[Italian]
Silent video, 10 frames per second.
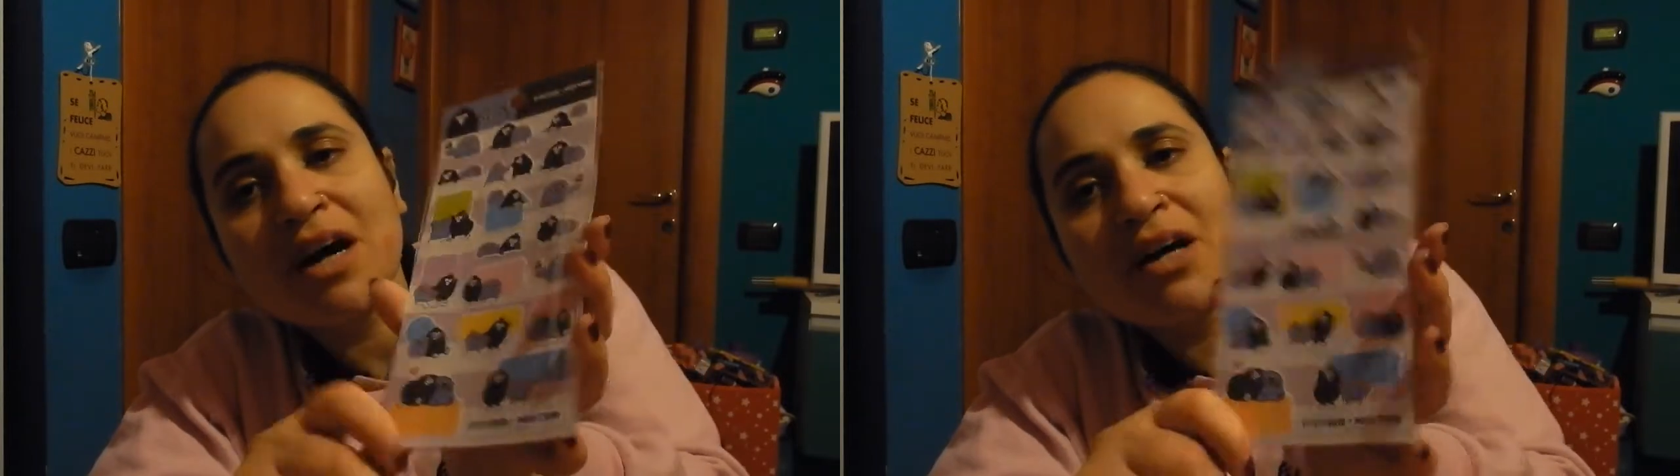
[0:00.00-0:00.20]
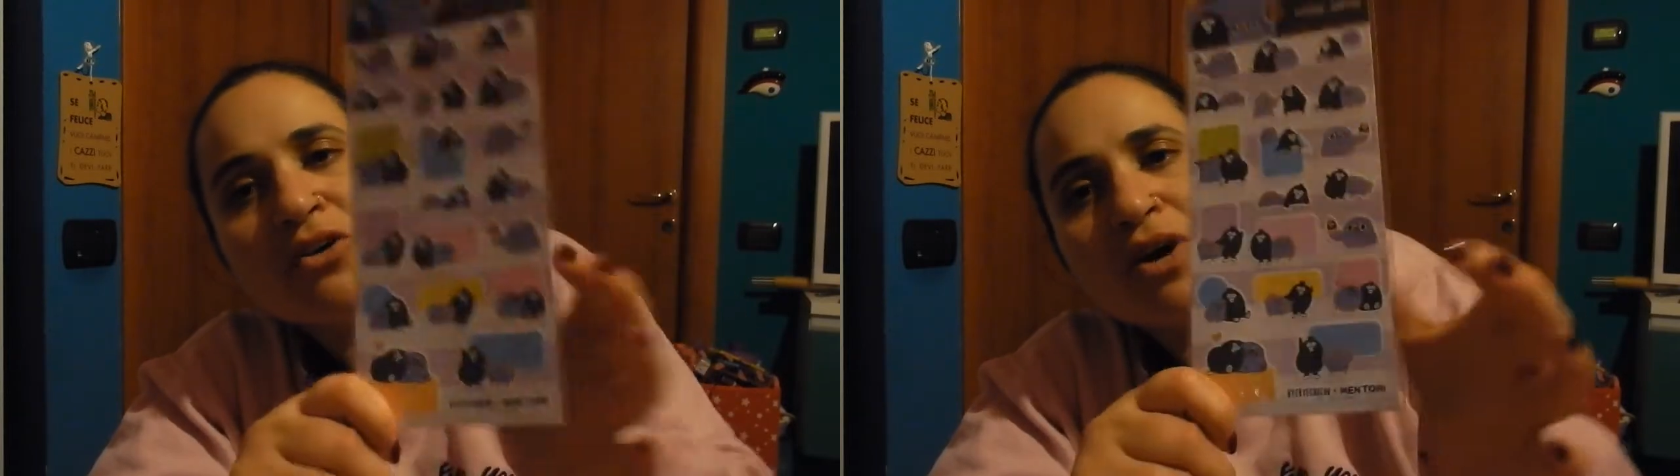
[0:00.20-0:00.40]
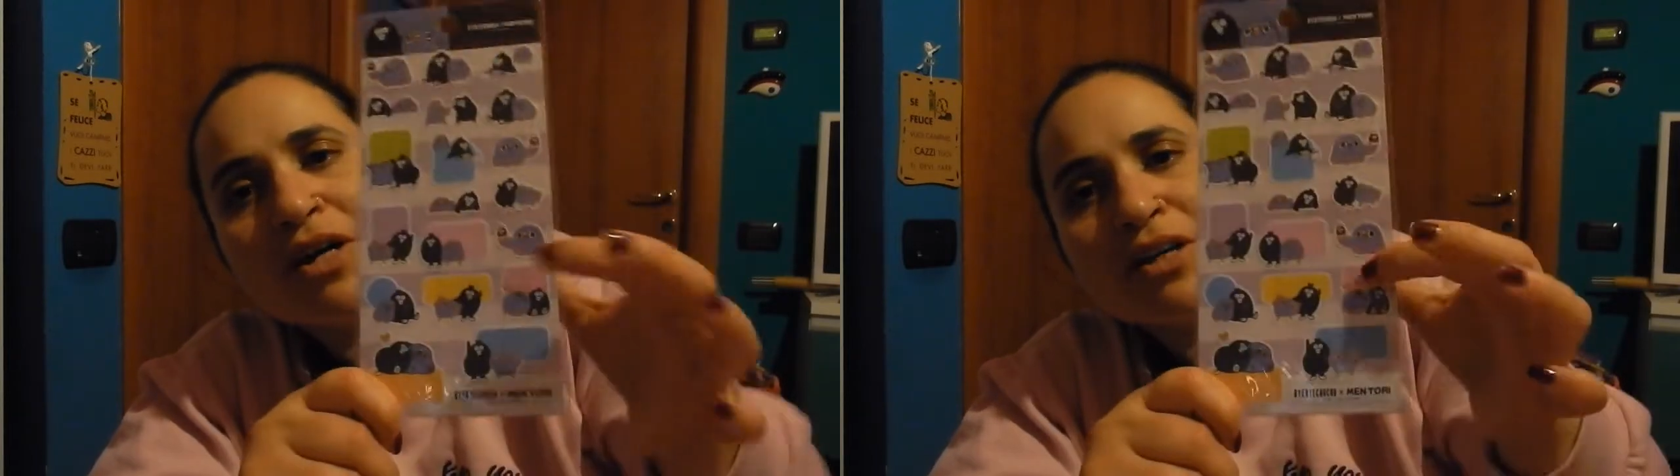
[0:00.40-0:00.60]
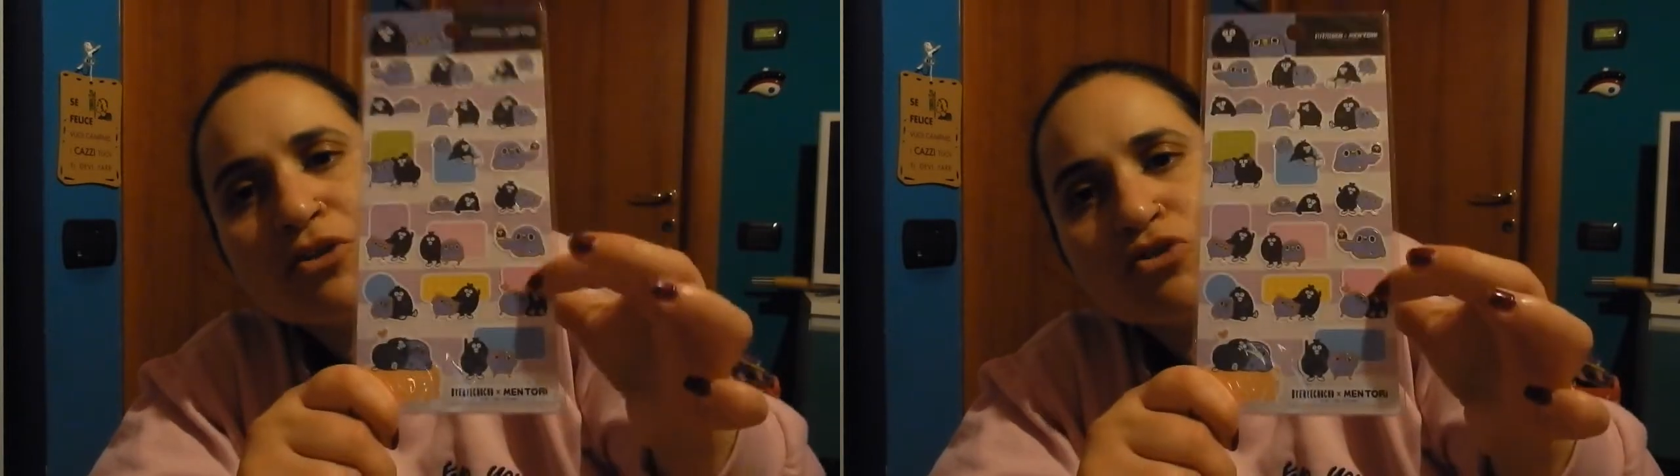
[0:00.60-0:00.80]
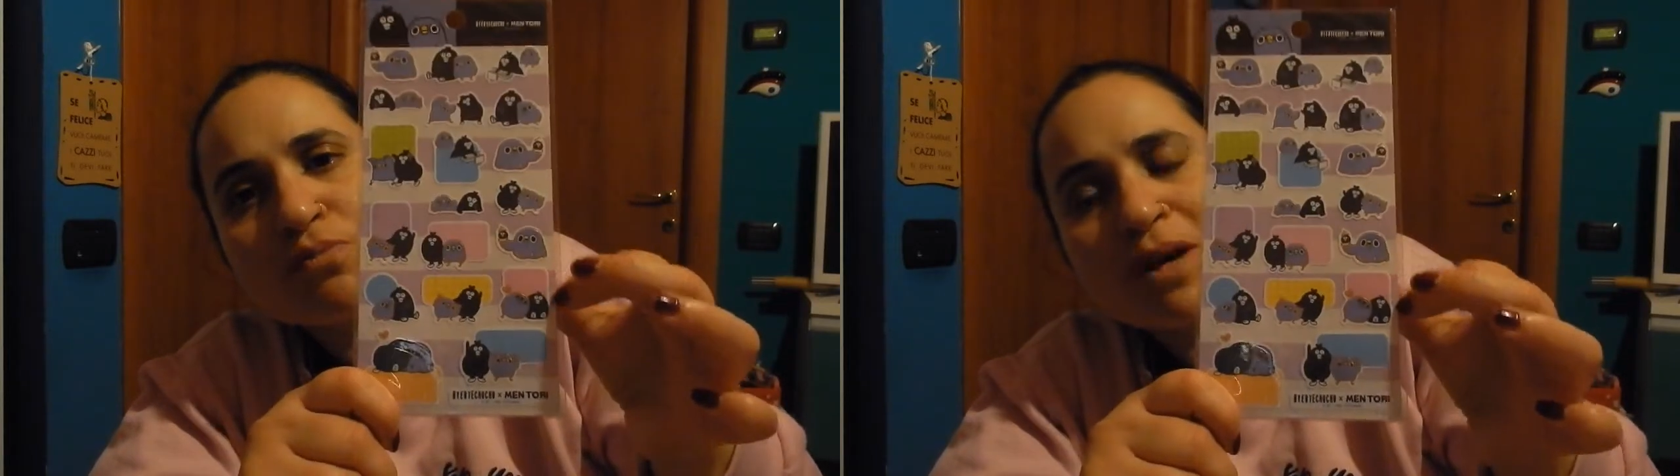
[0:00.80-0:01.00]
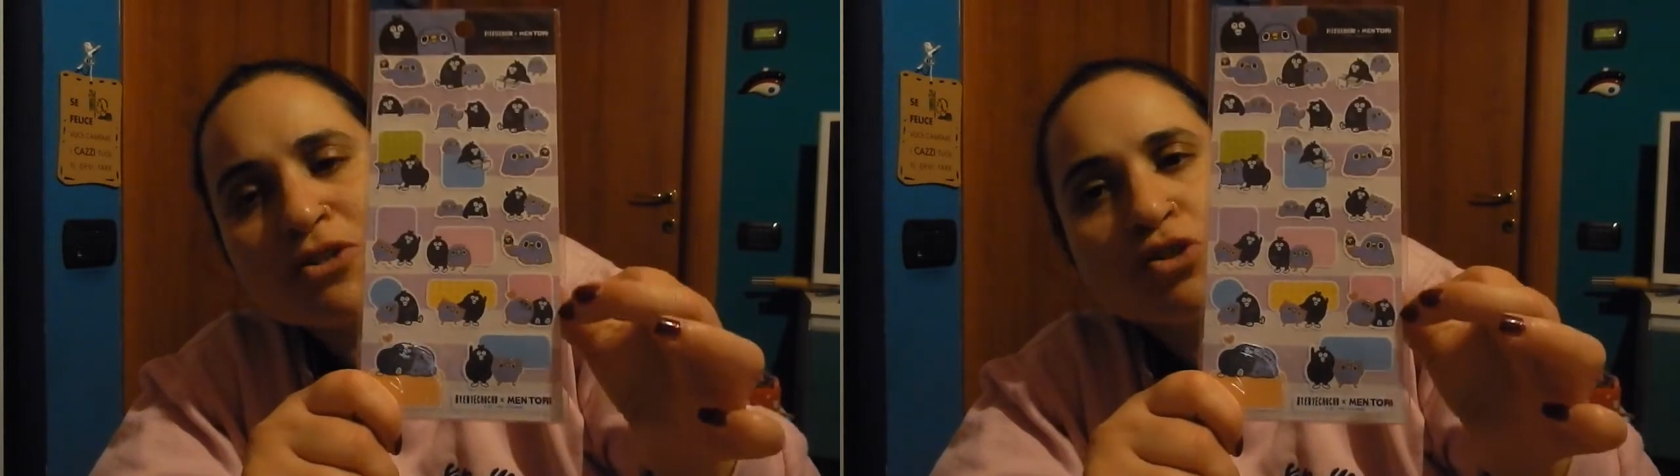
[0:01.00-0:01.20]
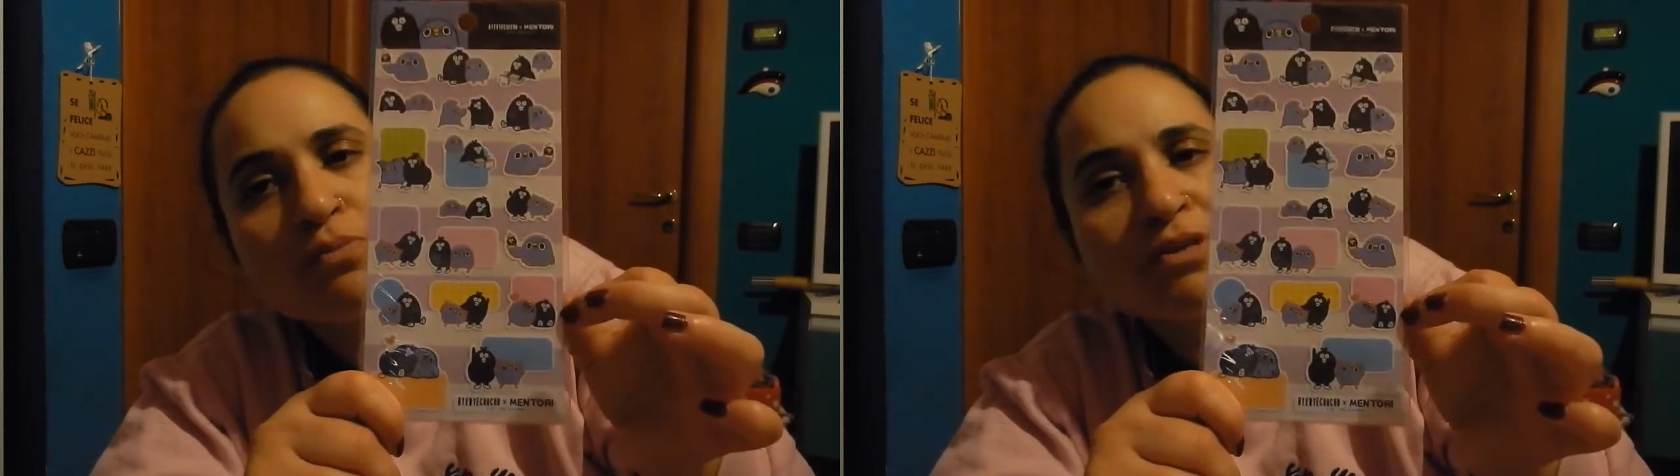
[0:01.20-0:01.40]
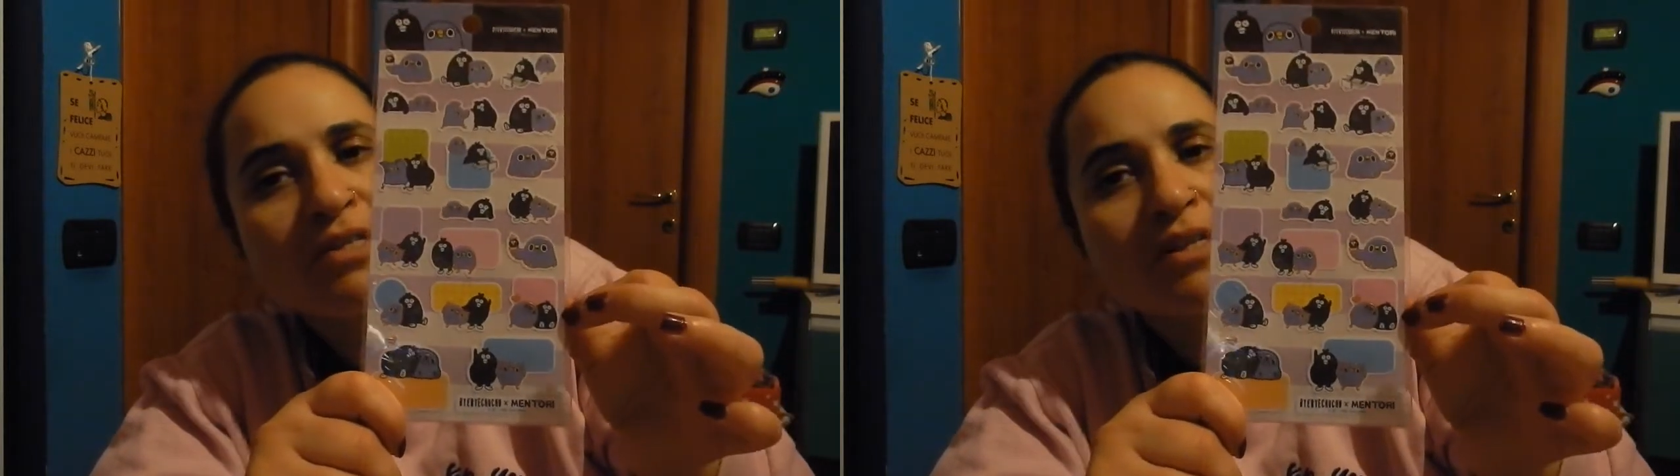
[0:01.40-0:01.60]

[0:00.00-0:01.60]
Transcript: hanno anche lo spazio per